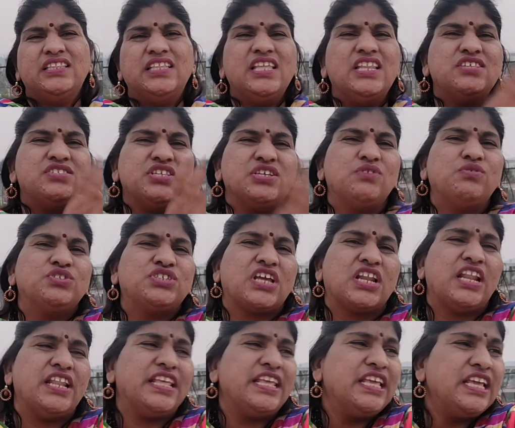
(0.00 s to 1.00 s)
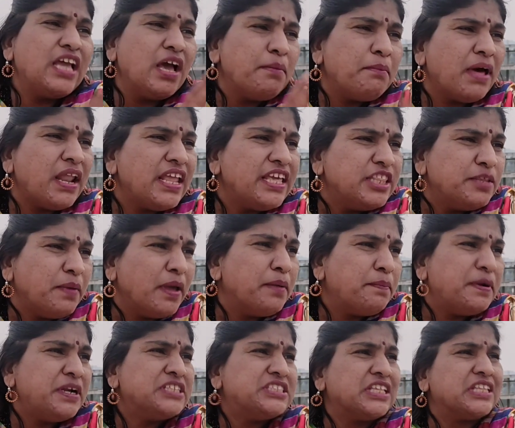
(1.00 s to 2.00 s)
దీని సిగ్గుషరలు ఇంకా మళ్ళీ ఇది
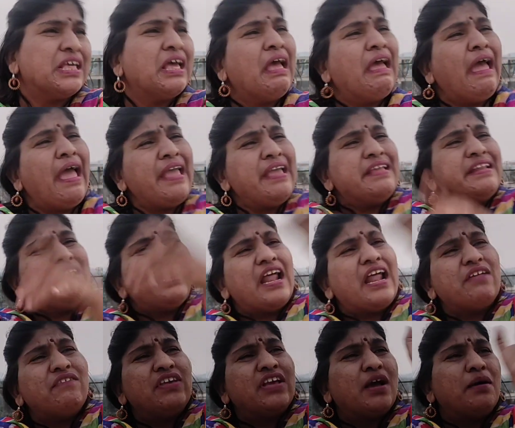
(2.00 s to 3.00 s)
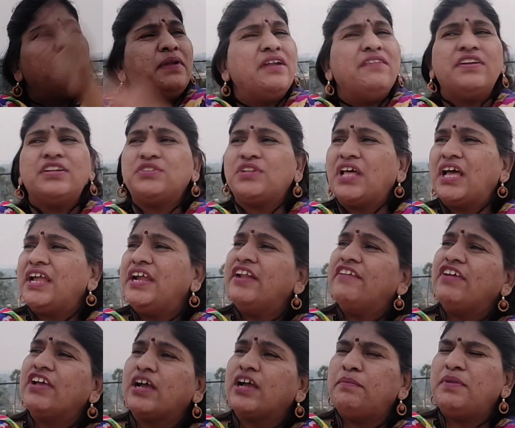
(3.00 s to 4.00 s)
భయపెట్టిస్తుంది ఏయ్ నేను అరవై కంప్లైంట్ పెడుతున్నా
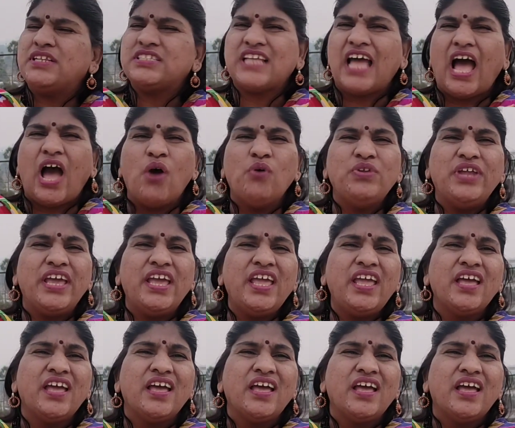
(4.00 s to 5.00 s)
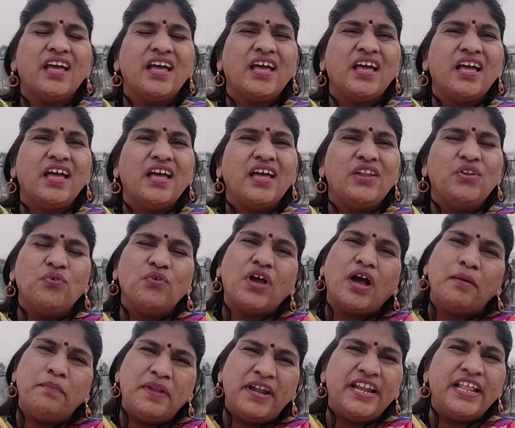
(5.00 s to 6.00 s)
ఇరవై కంప్లీట్ అవునే నువ్వు
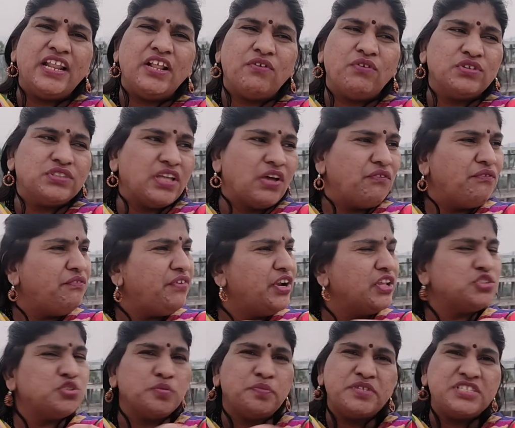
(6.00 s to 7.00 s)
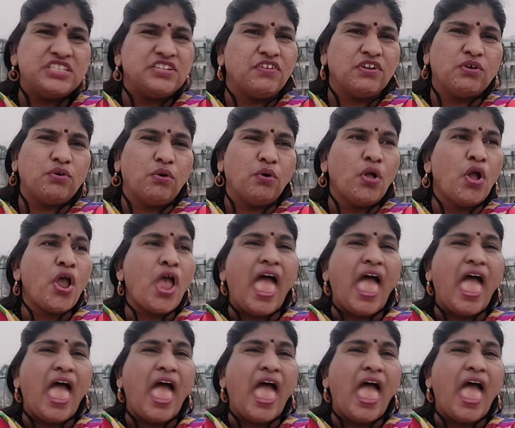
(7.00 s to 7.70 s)
కంప్లైంట్ ఇరిగిపోతావు వీడియో చూపించిన అనుకో